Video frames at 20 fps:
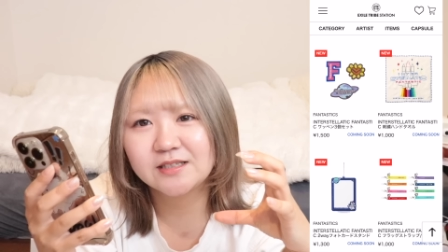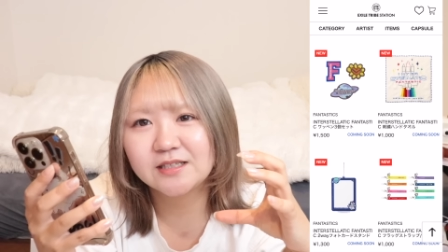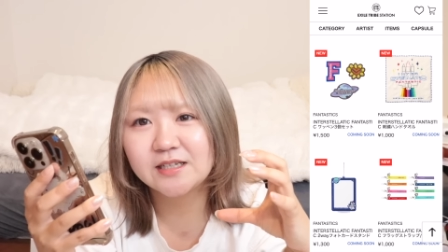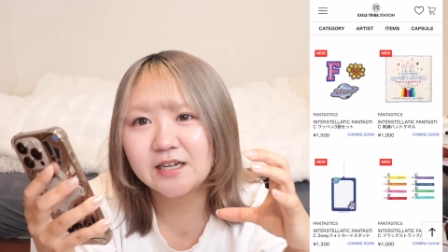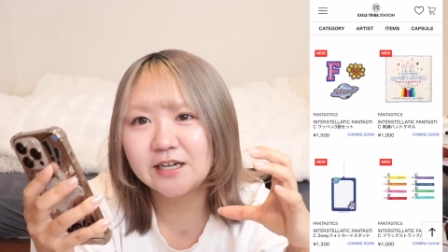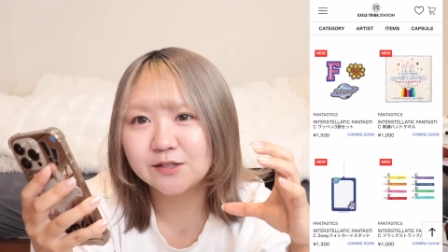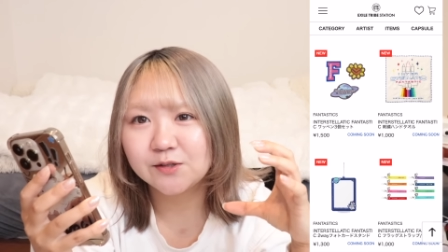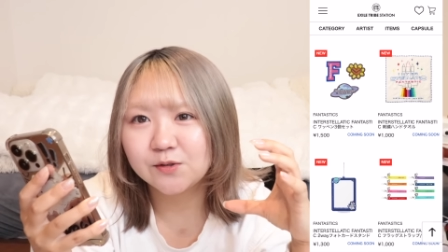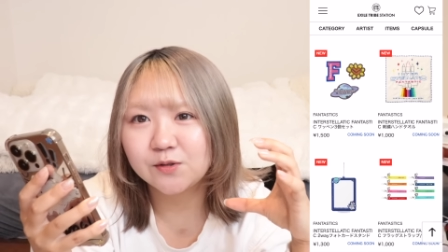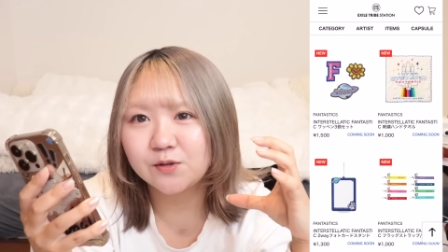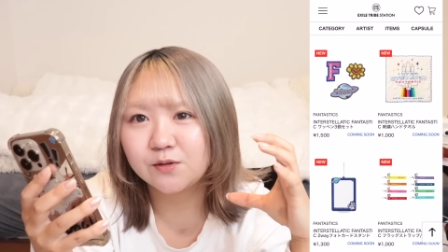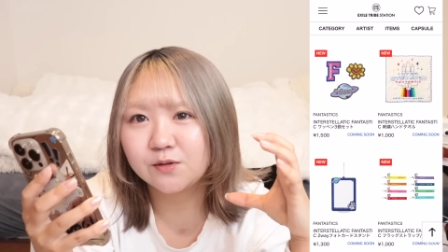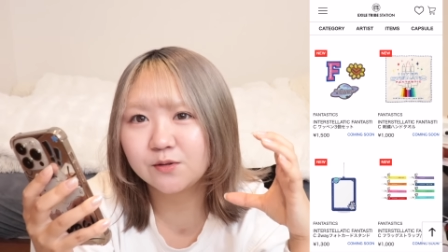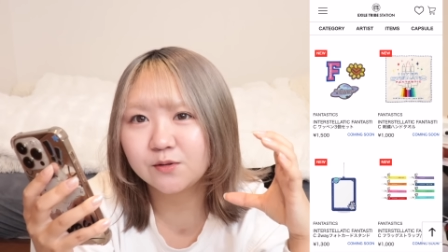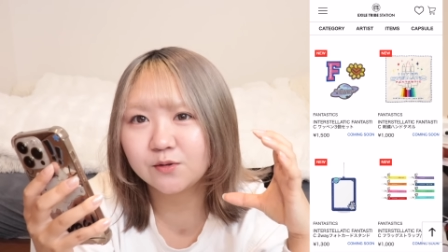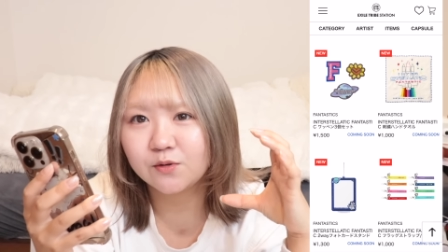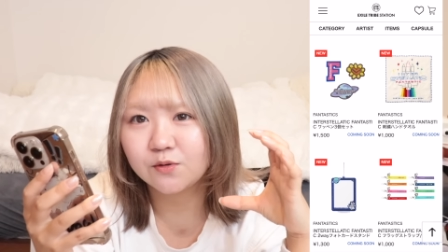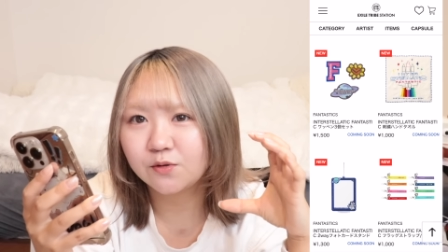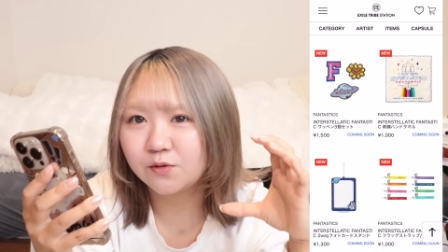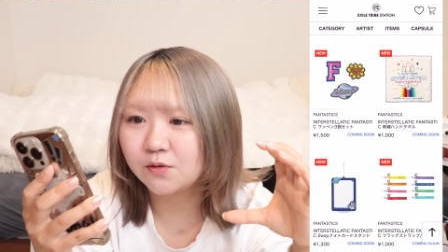ツアーの
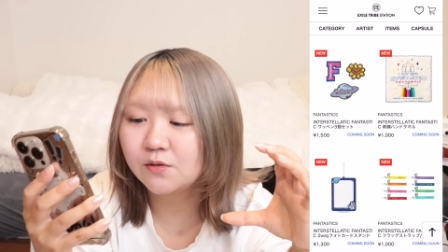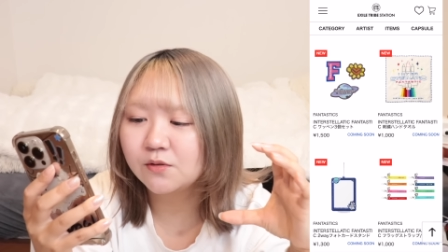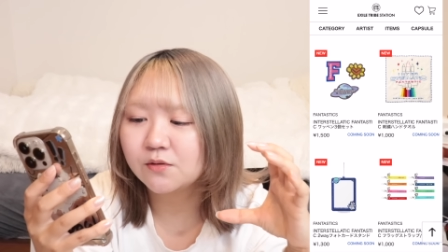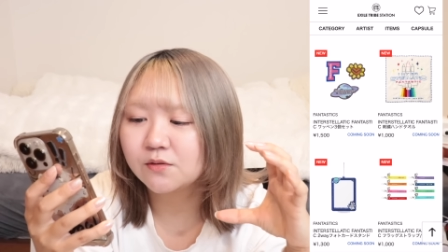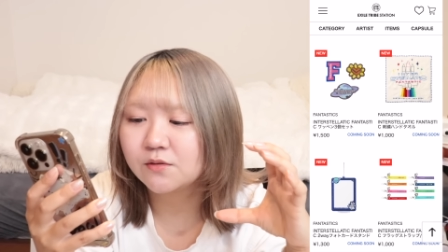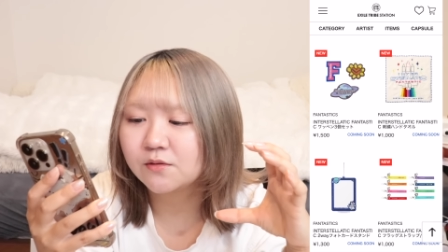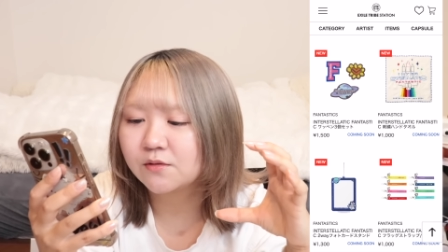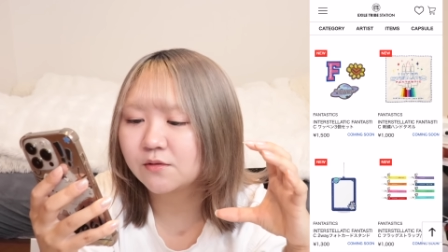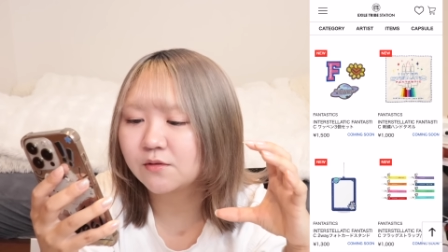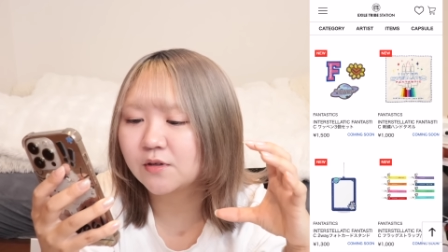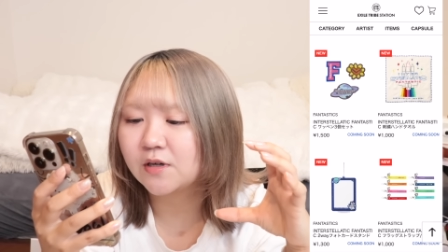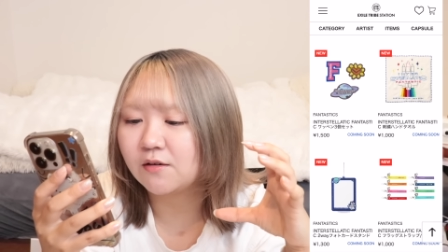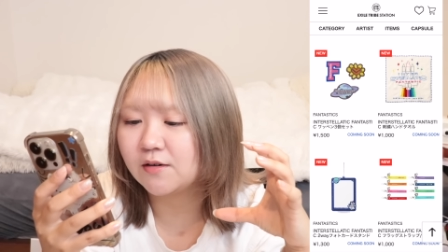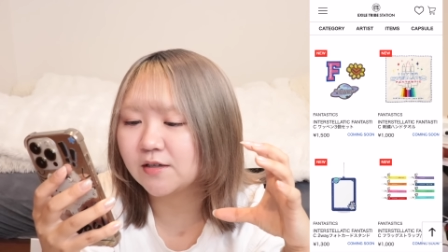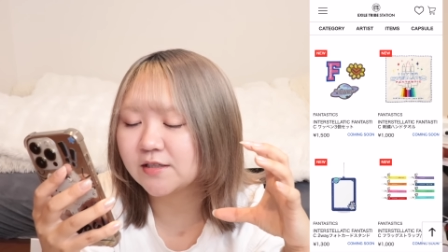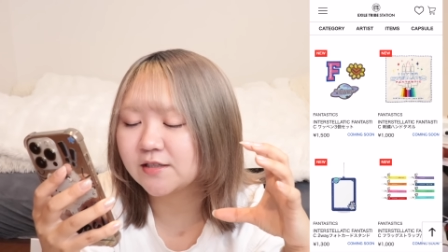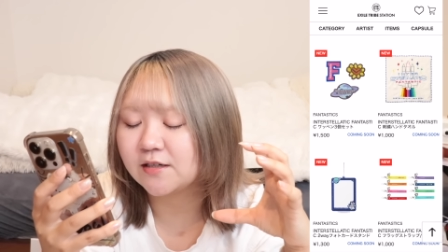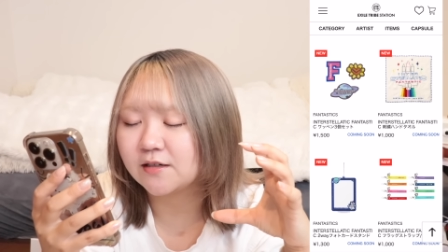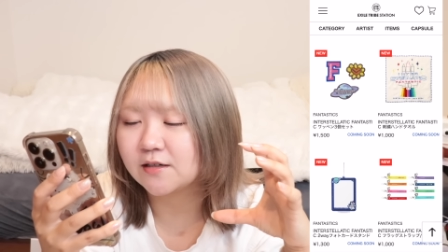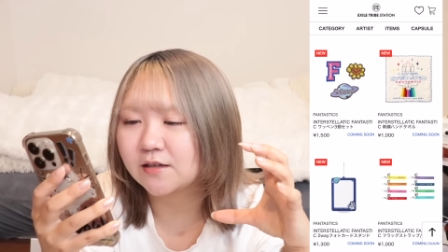ロゴとか
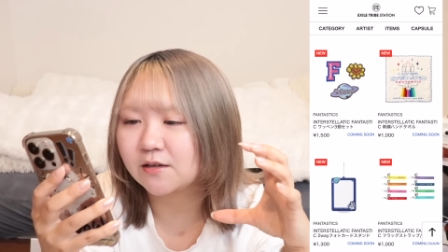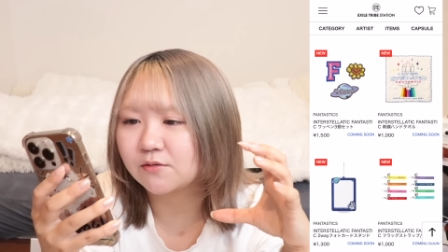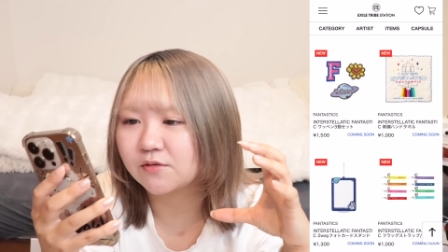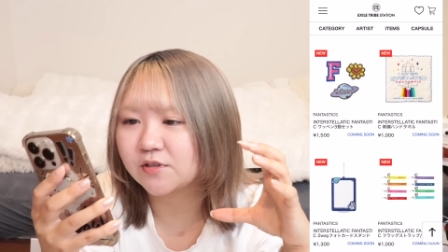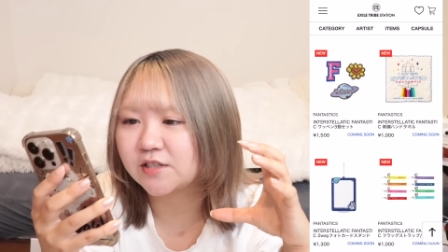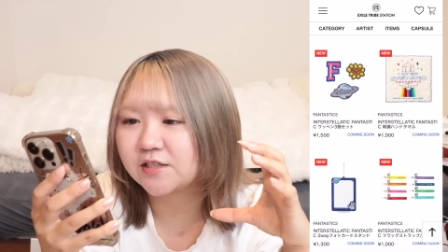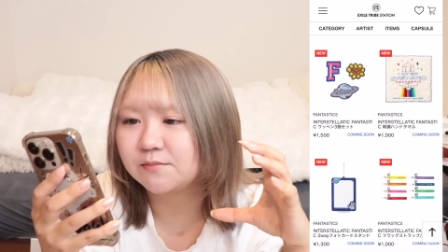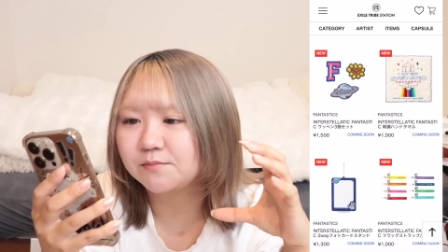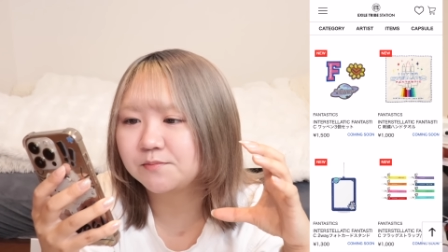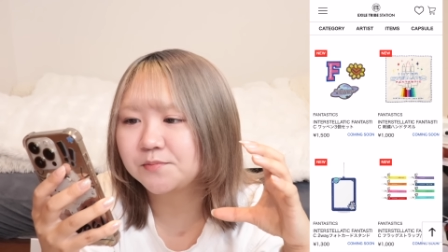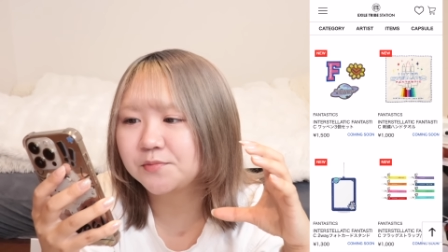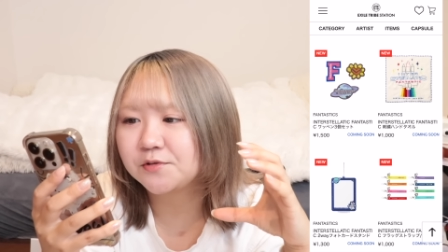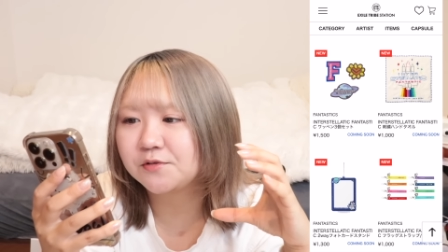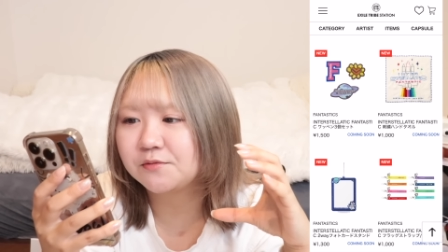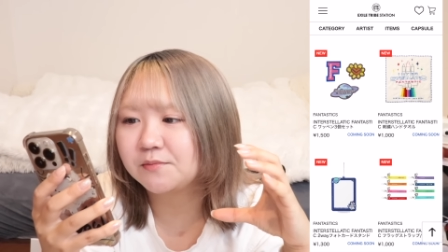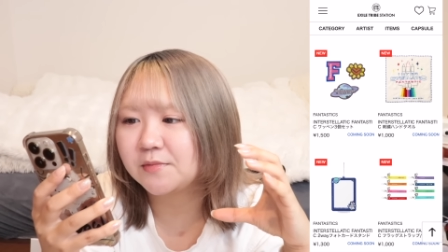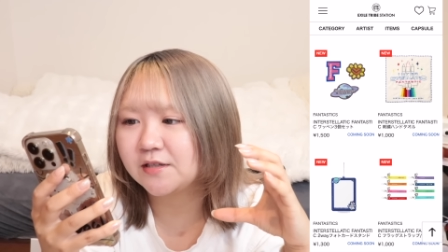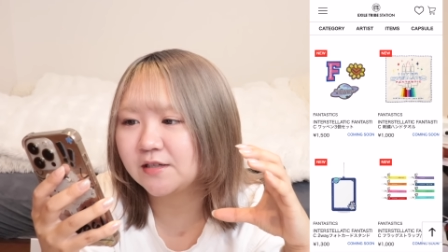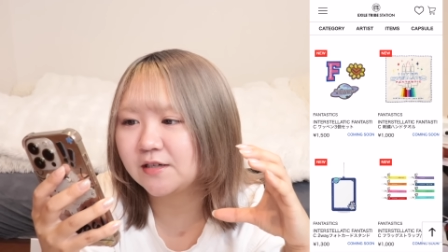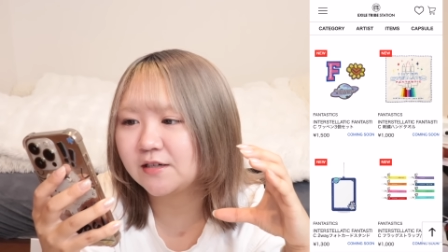はさ、結構
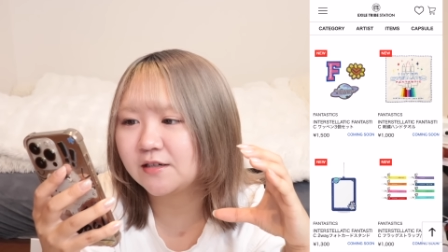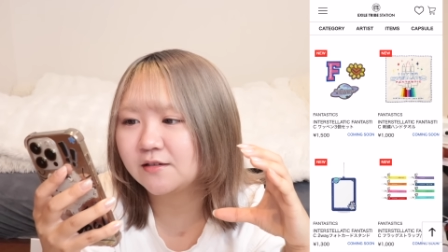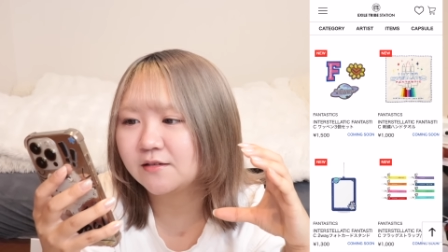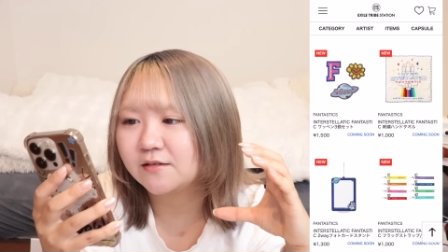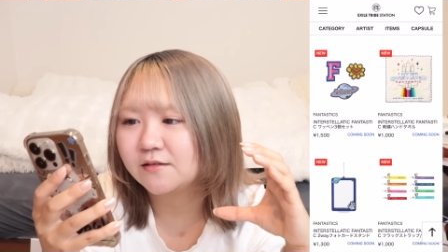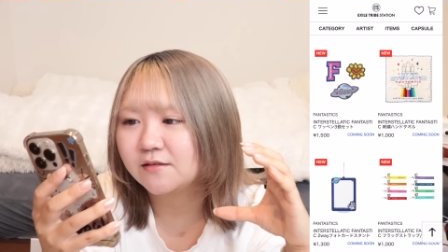シンプルめな